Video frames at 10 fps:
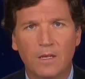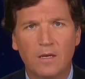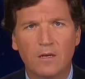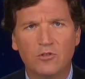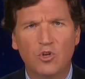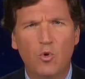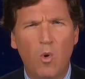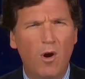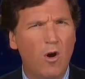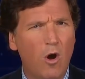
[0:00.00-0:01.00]
Так кто
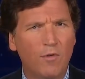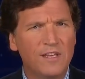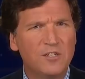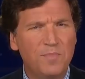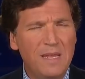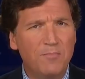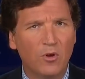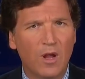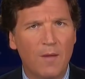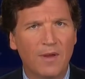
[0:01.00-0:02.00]
же эти люди,
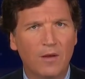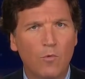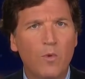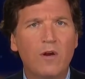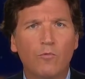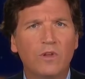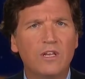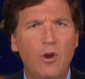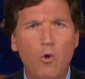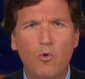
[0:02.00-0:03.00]
которые приходят? Ну мы
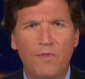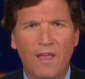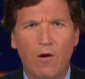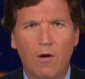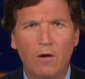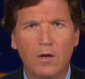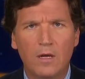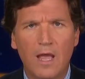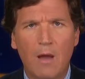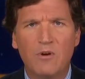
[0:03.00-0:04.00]
по сути не знаем, кто
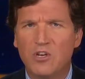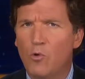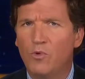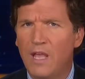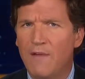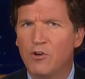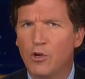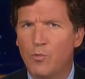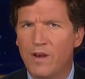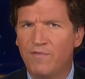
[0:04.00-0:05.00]
они, и у нас нет
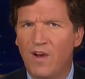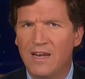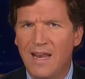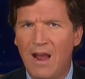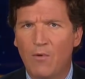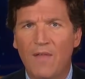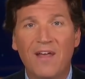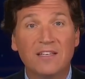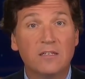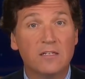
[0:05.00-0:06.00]
нормального способа
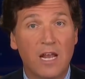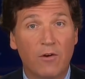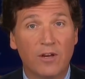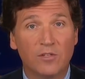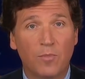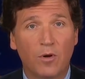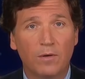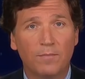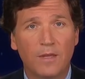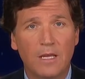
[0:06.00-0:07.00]
узнать это, и это
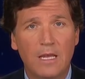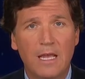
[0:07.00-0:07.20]
страшно.